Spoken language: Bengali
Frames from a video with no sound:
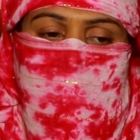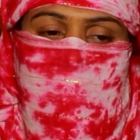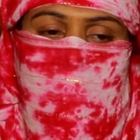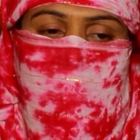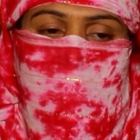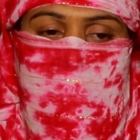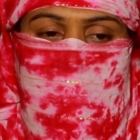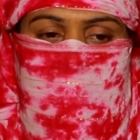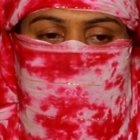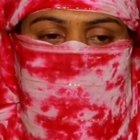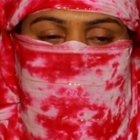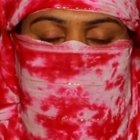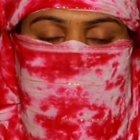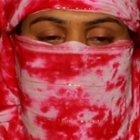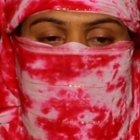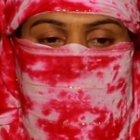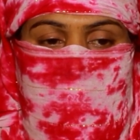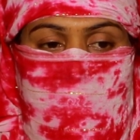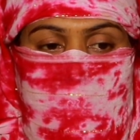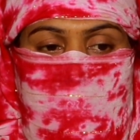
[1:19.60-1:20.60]
তো মানে
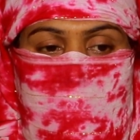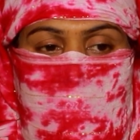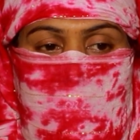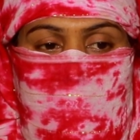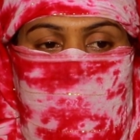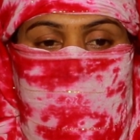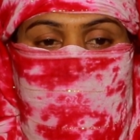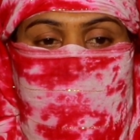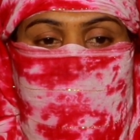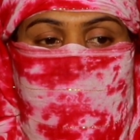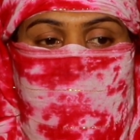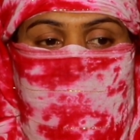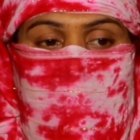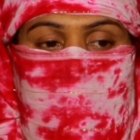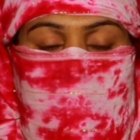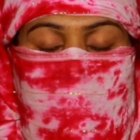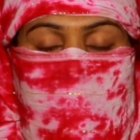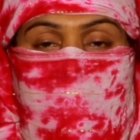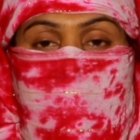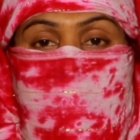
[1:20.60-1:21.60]
আমাকে মানে
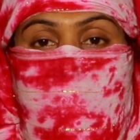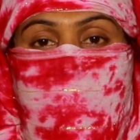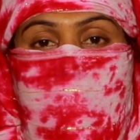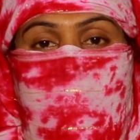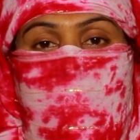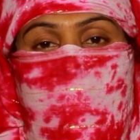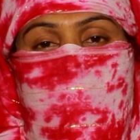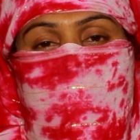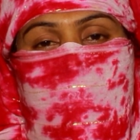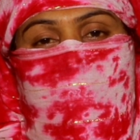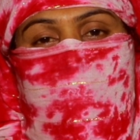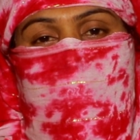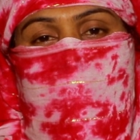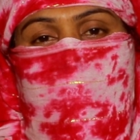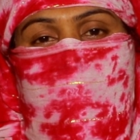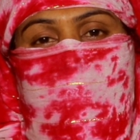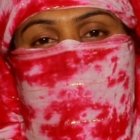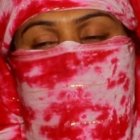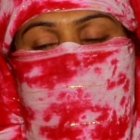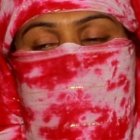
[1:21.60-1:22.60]
হ্যাপি করে কথা
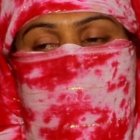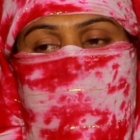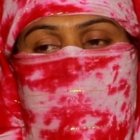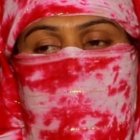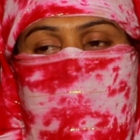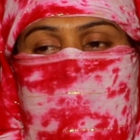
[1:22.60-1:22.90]
বলতেছে